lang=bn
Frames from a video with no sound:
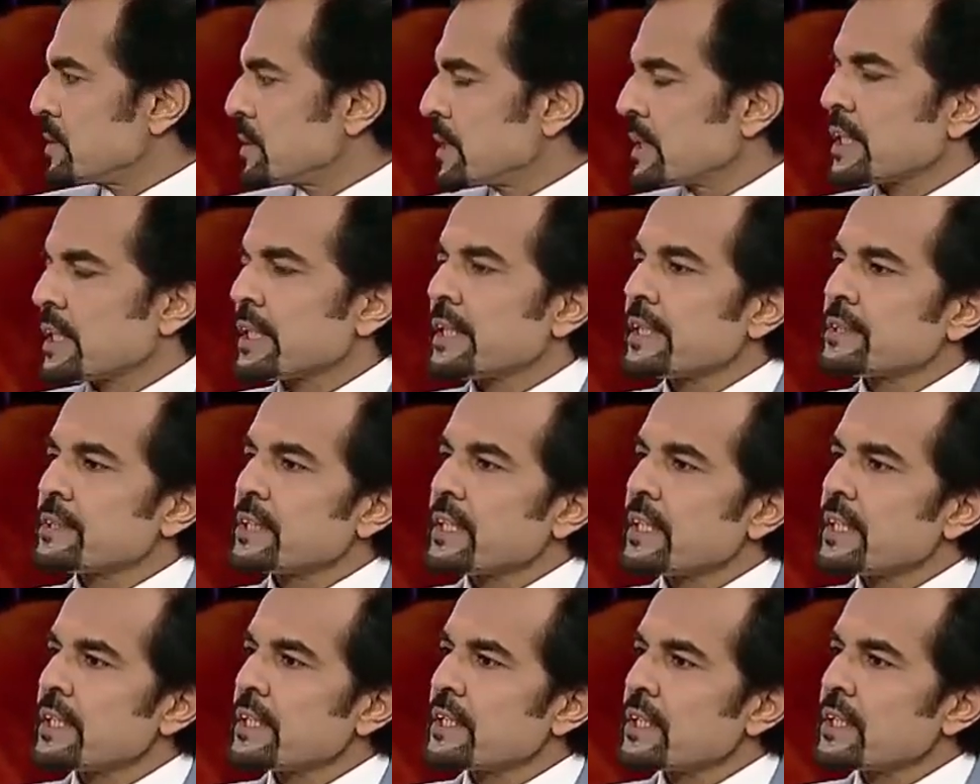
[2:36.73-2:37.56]
সেটাকে
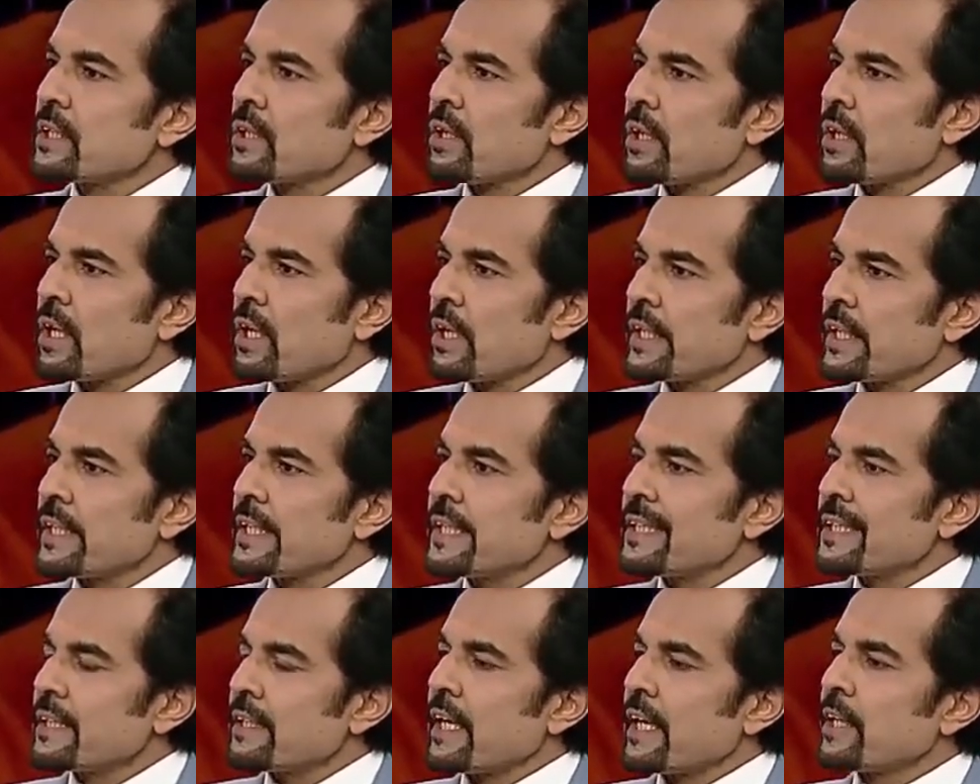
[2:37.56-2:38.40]
সেখানে কি করা হয়
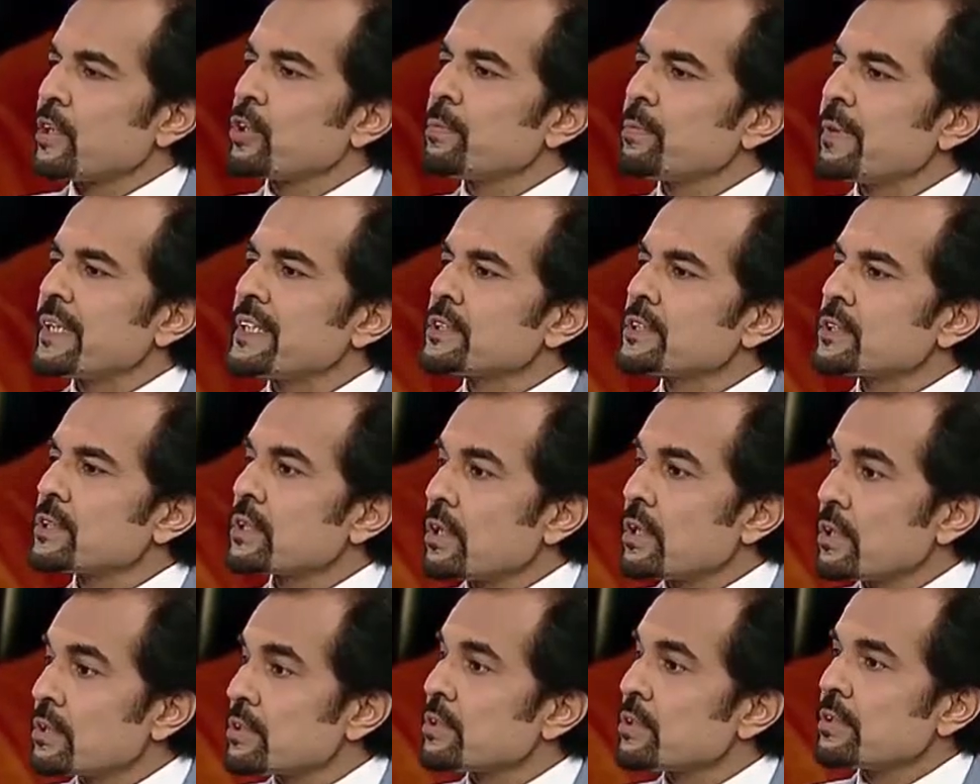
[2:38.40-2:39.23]
র্যান্ডোমাইজড
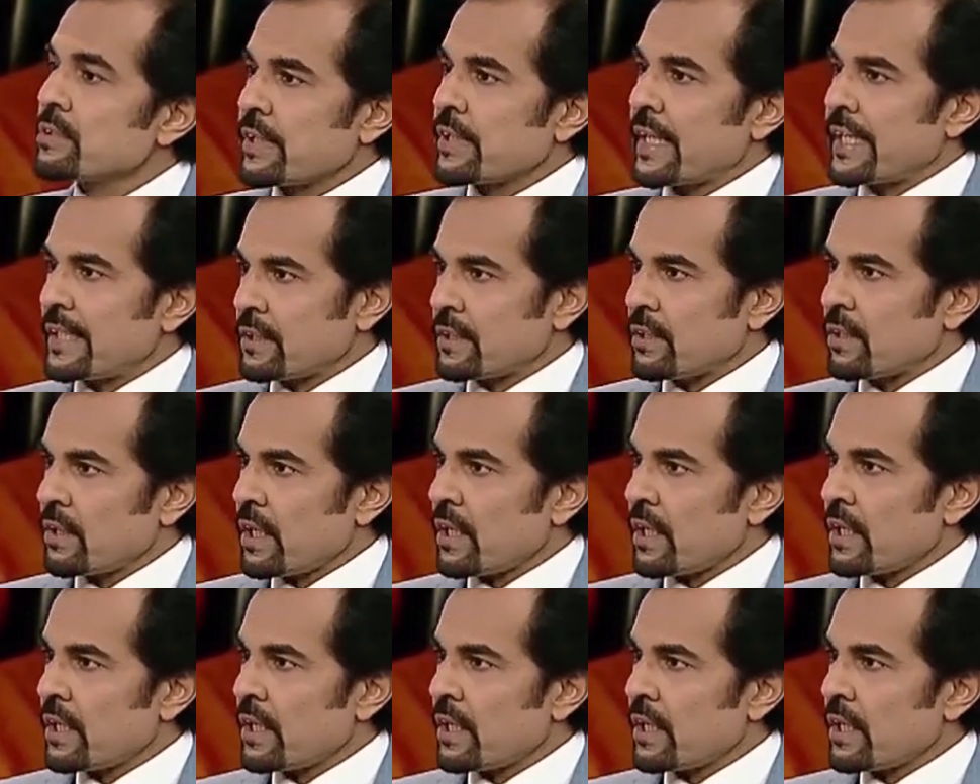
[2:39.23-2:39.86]
কন্ট্রোল ট্রায়াল করা